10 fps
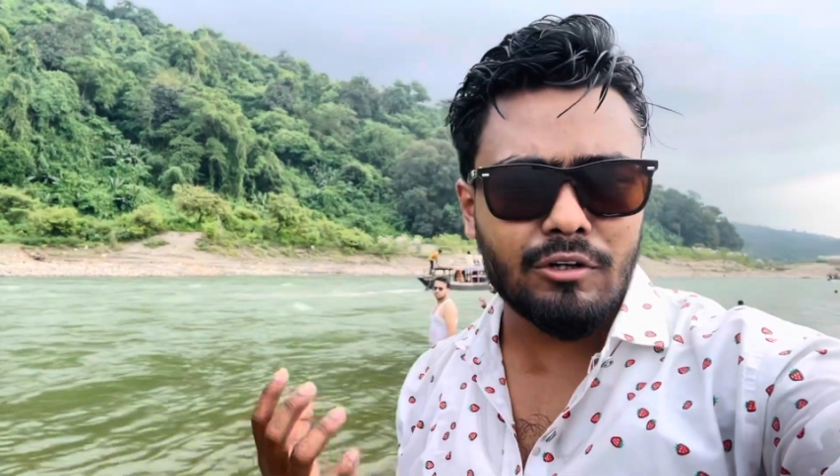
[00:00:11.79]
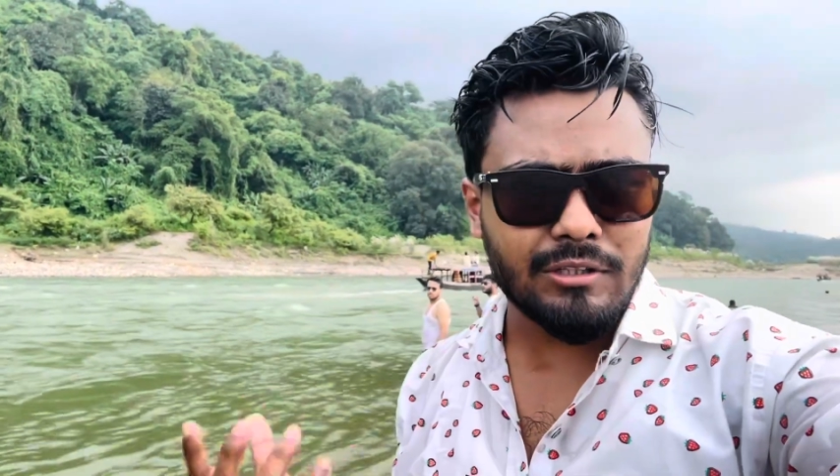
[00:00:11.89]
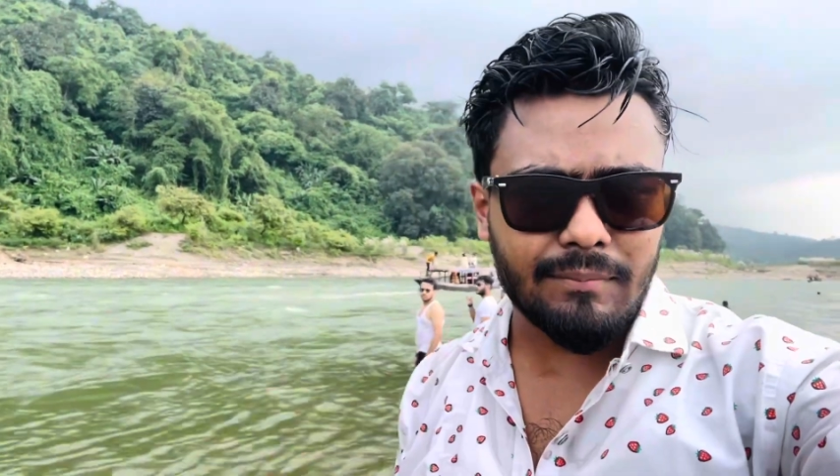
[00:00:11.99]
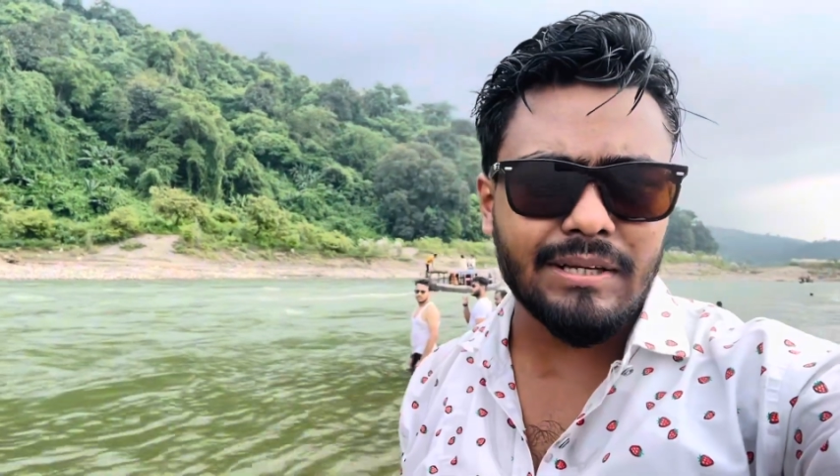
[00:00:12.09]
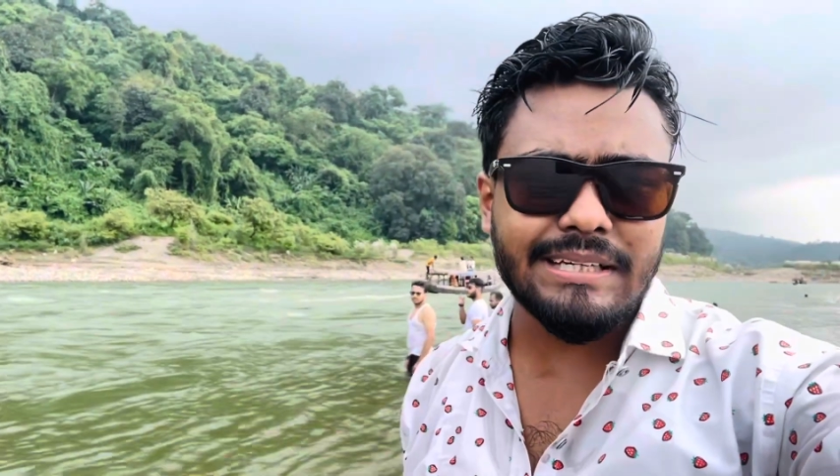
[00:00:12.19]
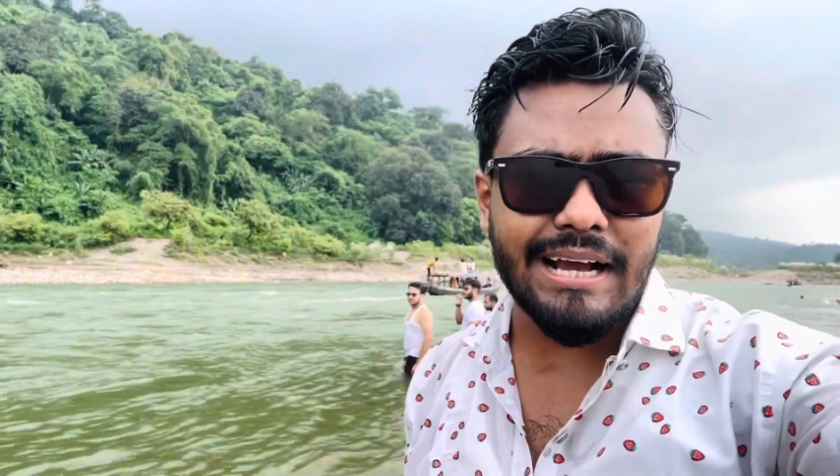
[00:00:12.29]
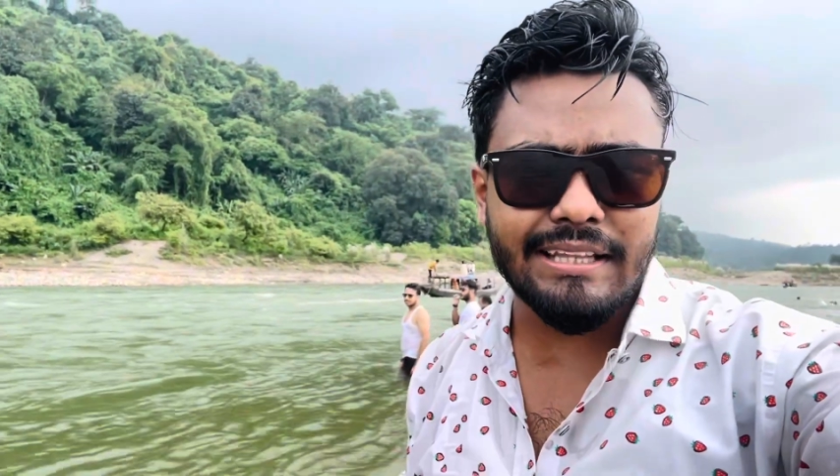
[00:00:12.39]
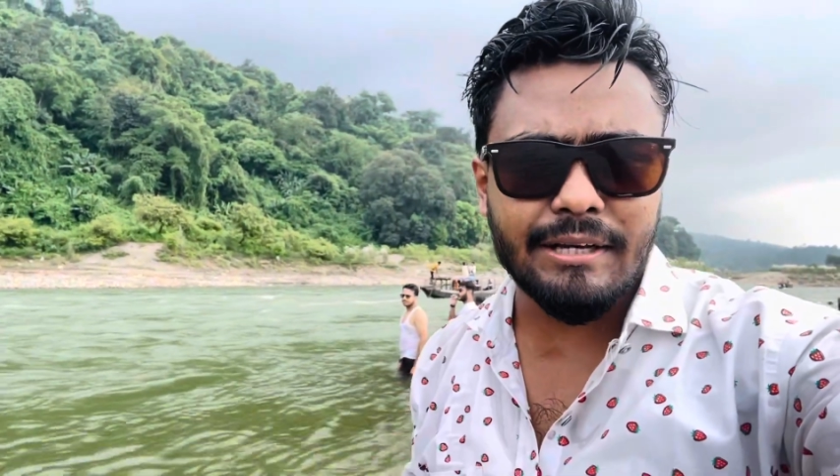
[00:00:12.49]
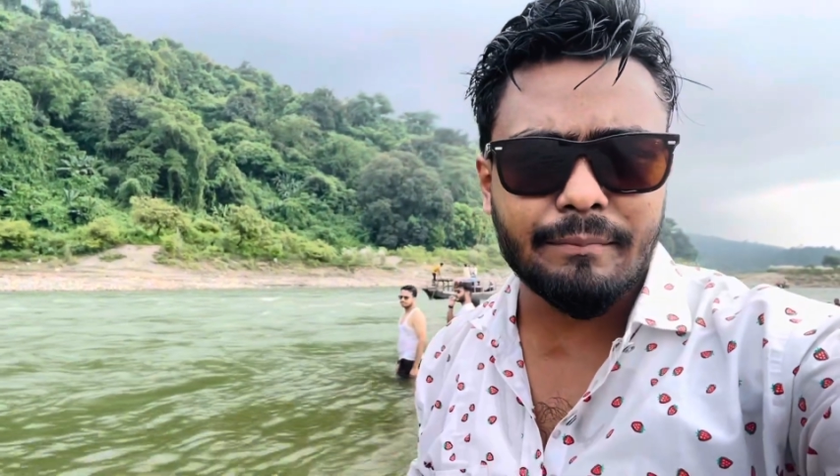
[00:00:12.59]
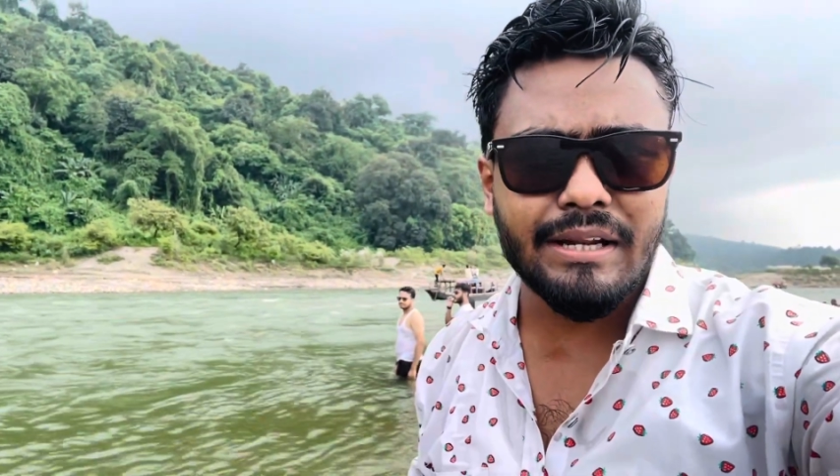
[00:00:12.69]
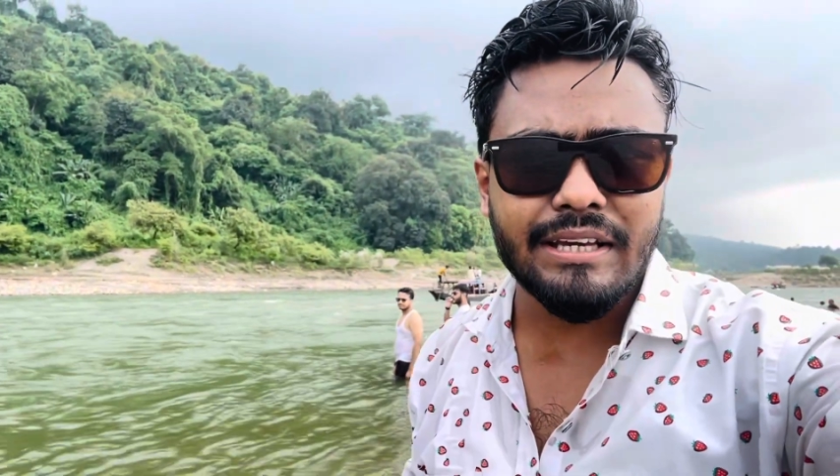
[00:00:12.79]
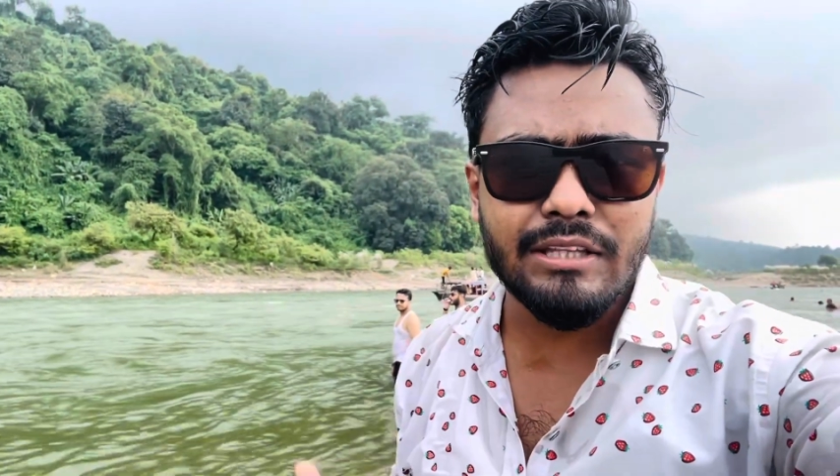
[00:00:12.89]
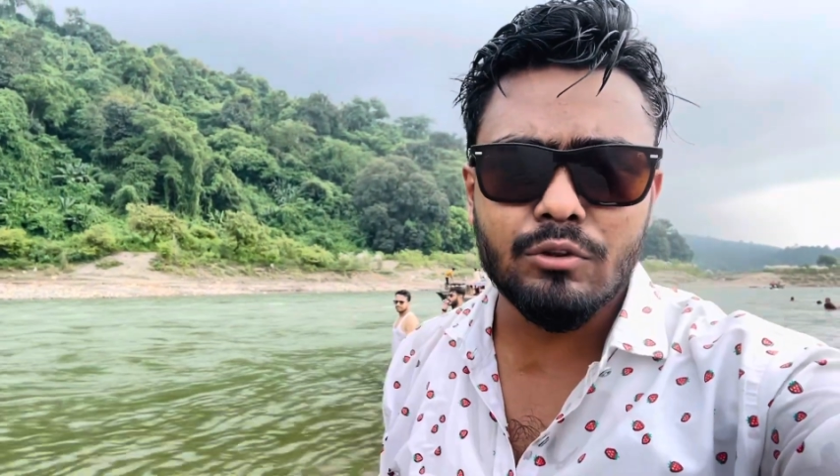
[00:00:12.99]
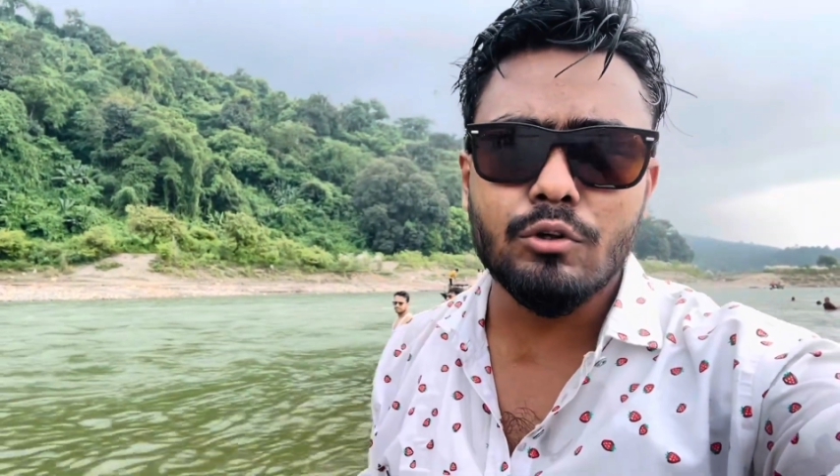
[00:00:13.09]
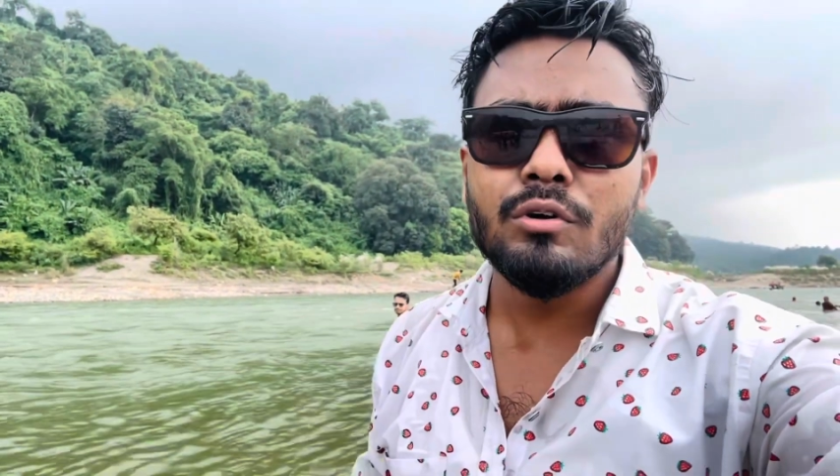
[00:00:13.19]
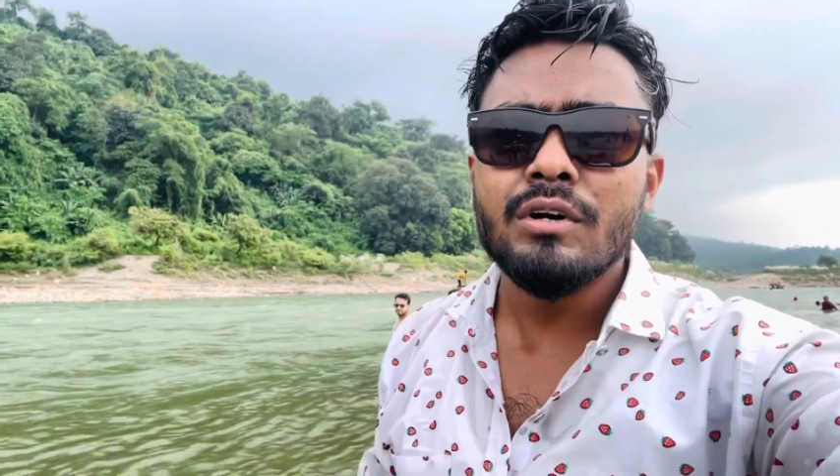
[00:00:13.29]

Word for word: হয়তো আপনার টাকা থাকবে না কিন্তু